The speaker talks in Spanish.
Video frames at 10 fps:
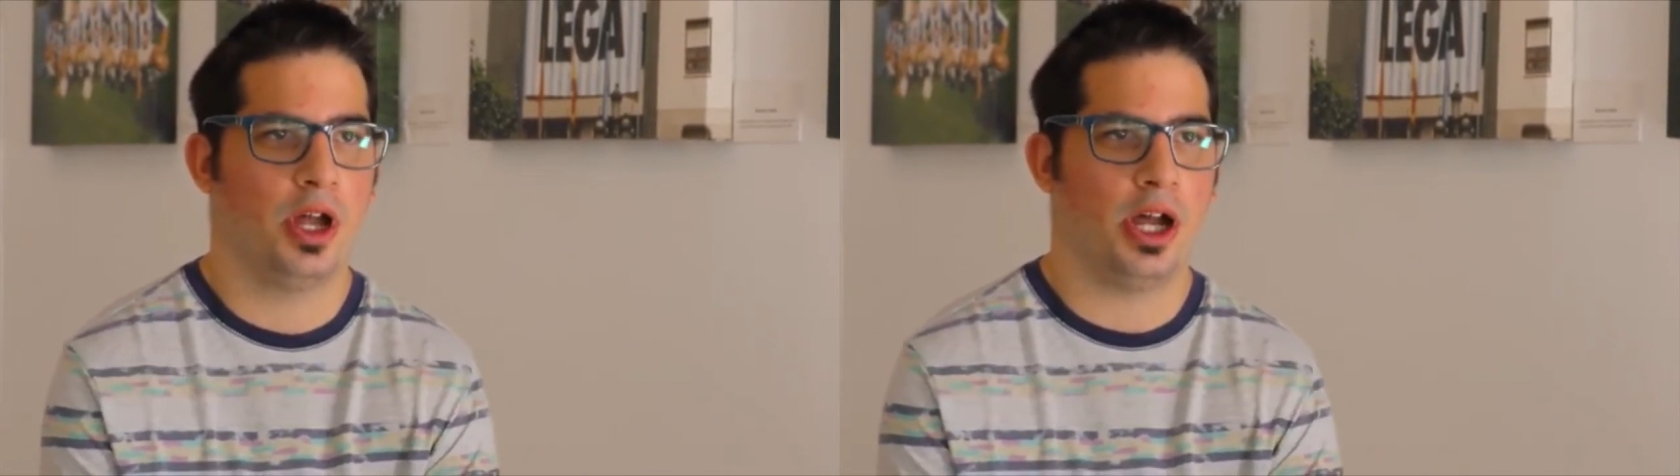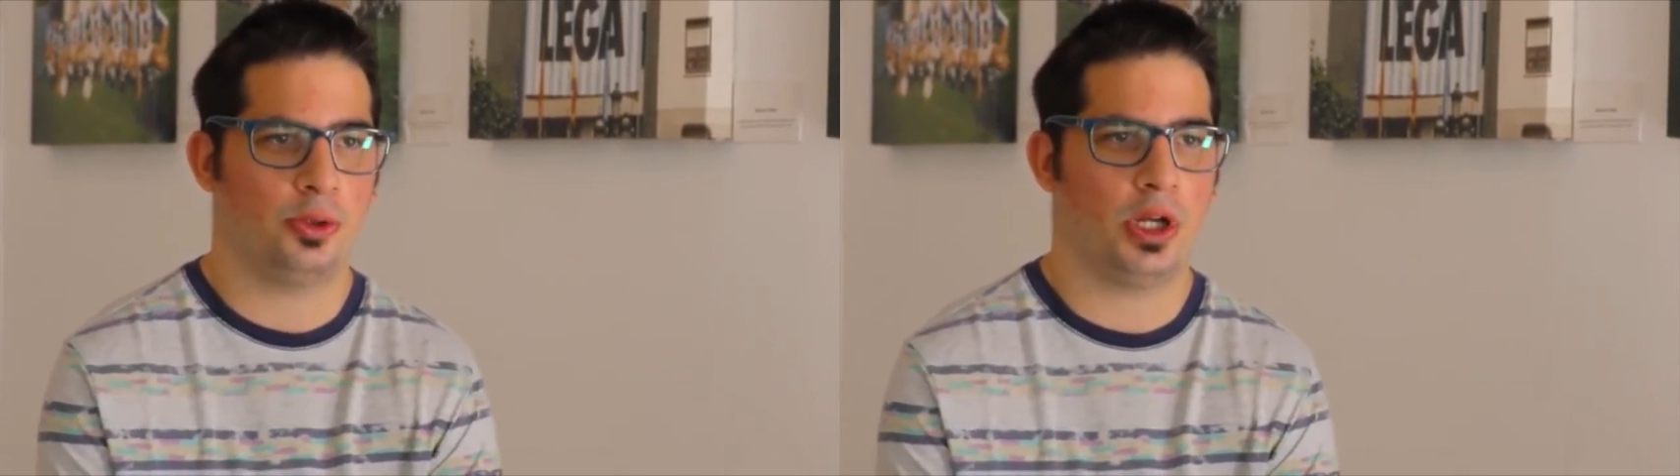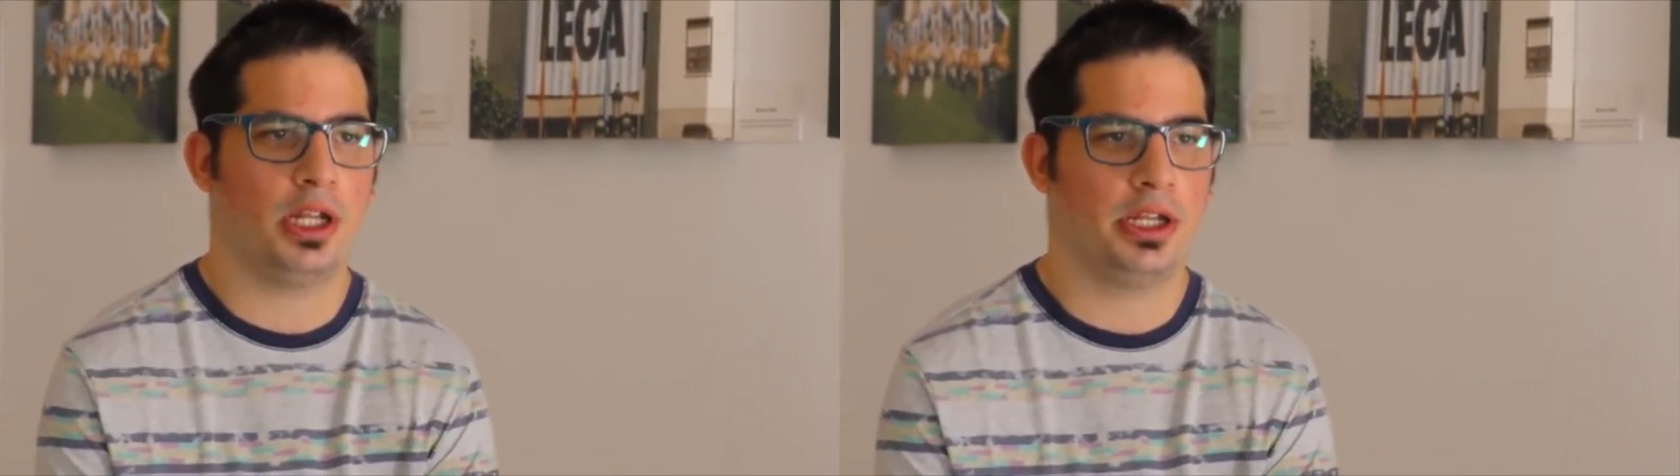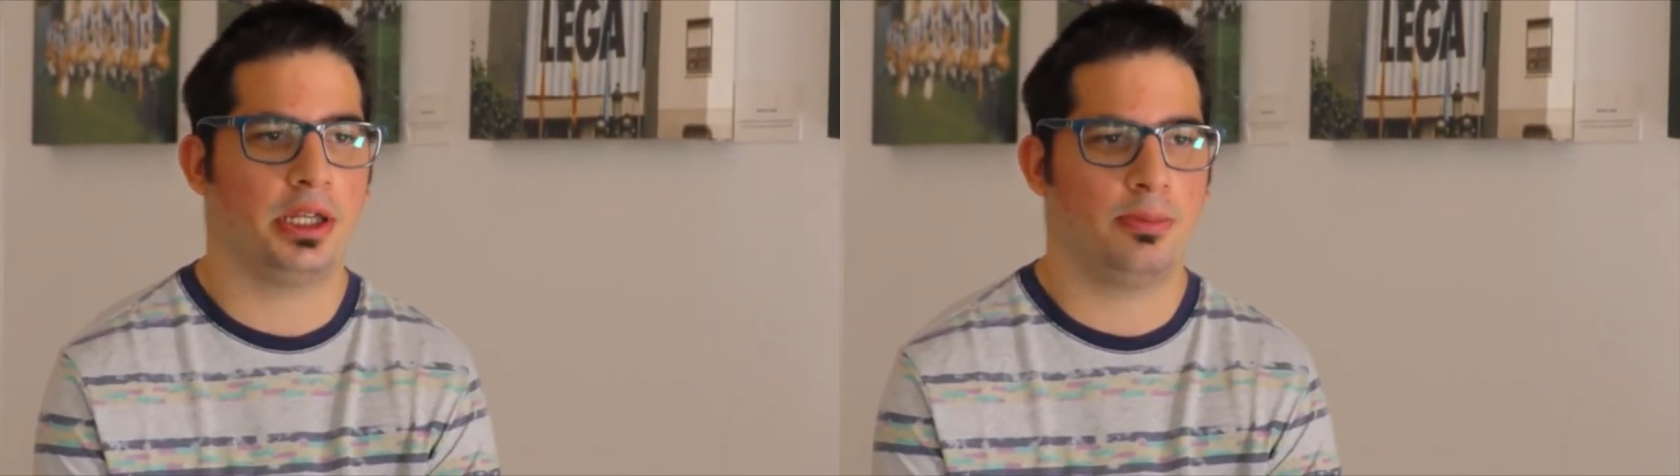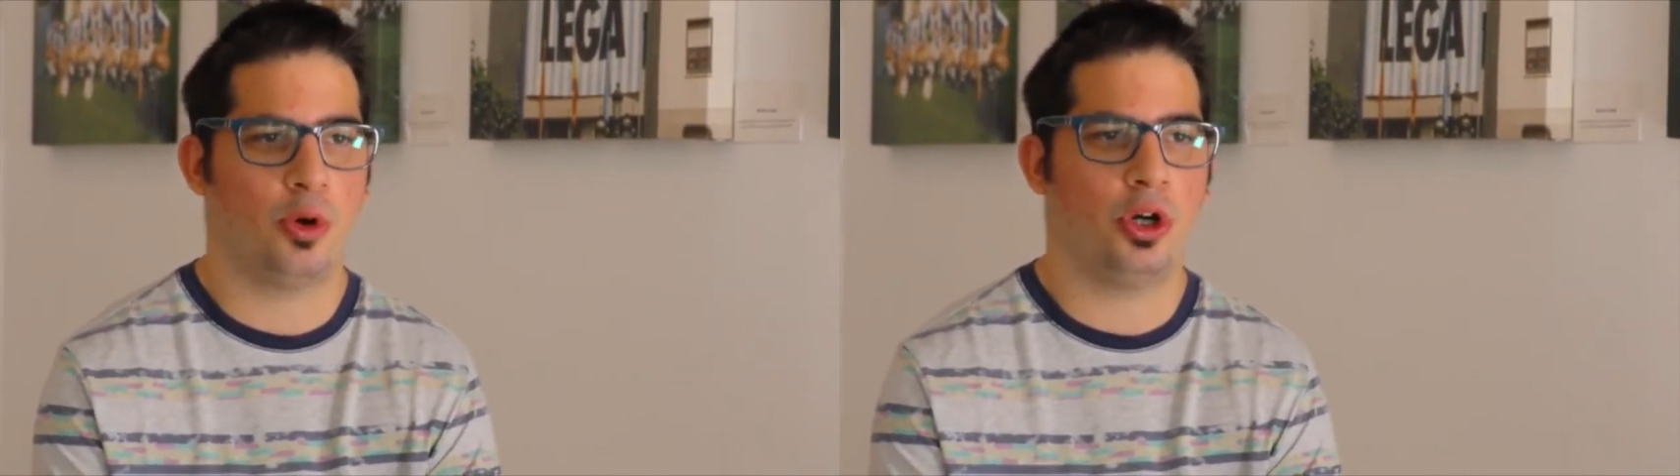ayuda al
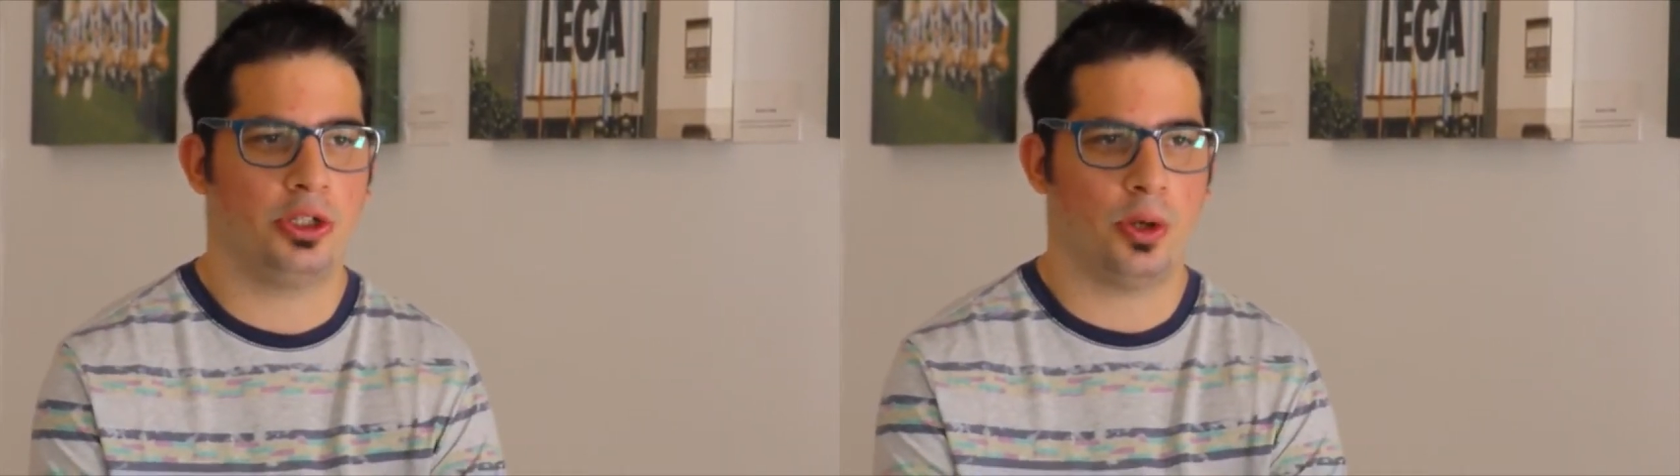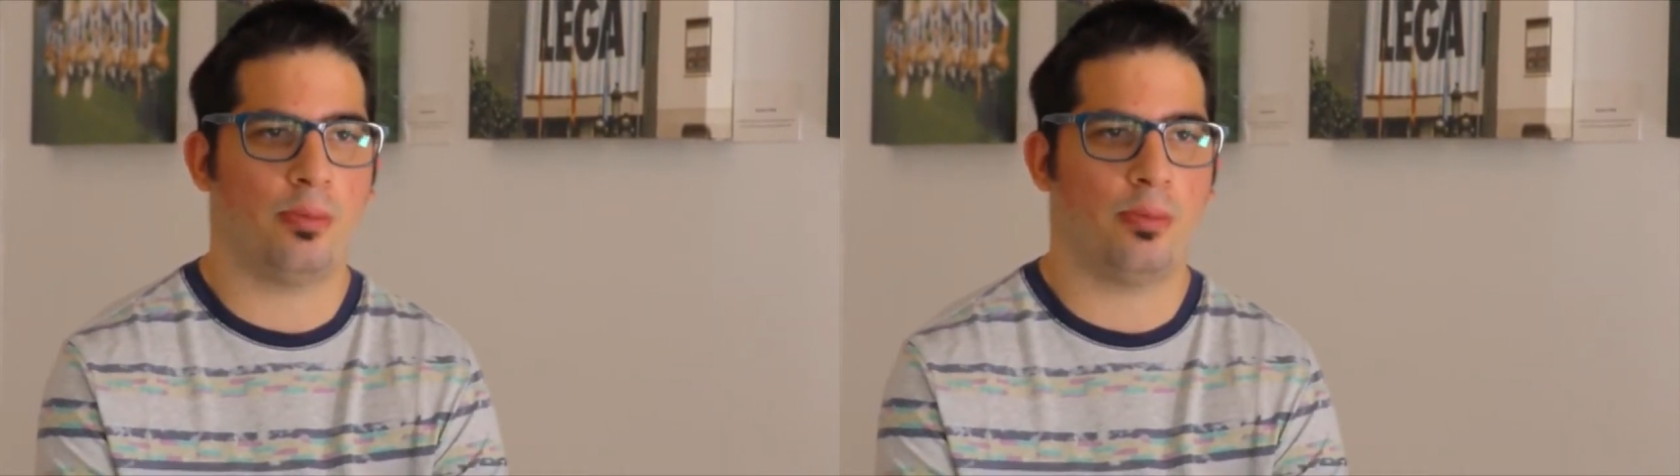equipo y nos